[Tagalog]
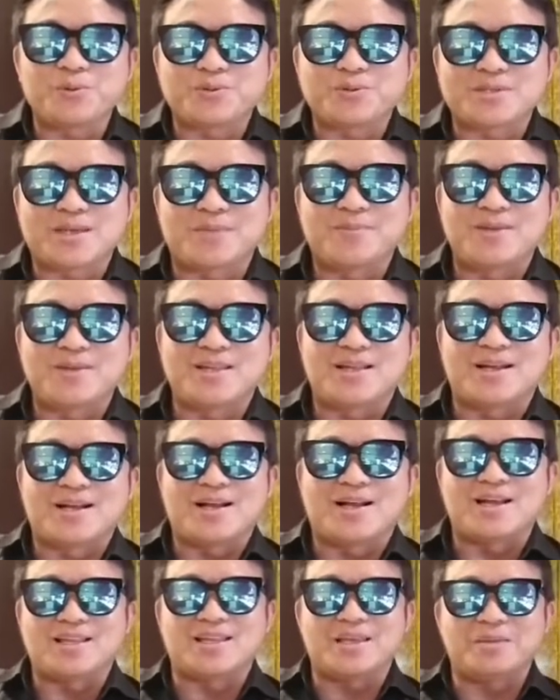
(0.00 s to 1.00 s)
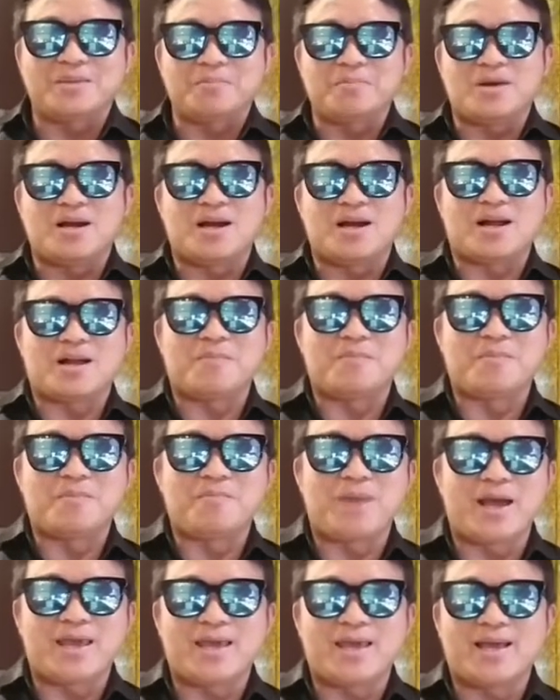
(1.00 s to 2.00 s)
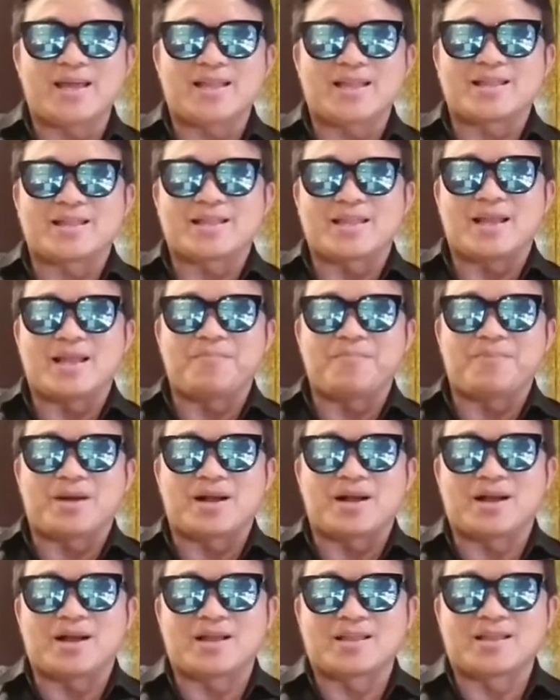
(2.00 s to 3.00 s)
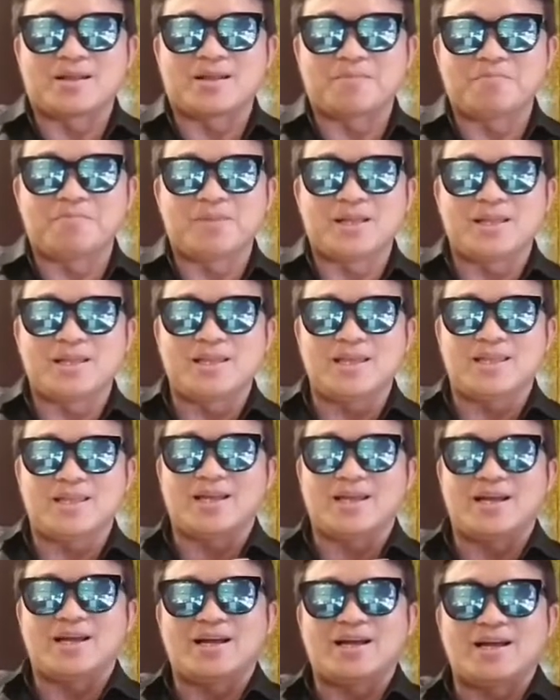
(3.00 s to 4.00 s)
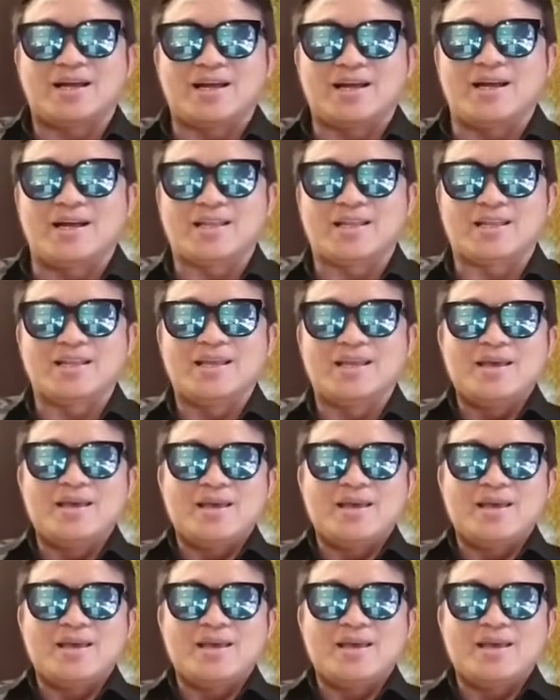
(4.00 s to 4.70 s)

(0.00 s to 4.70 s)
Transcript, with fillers: sabi ng ating mga kababayan, napakagandang balita at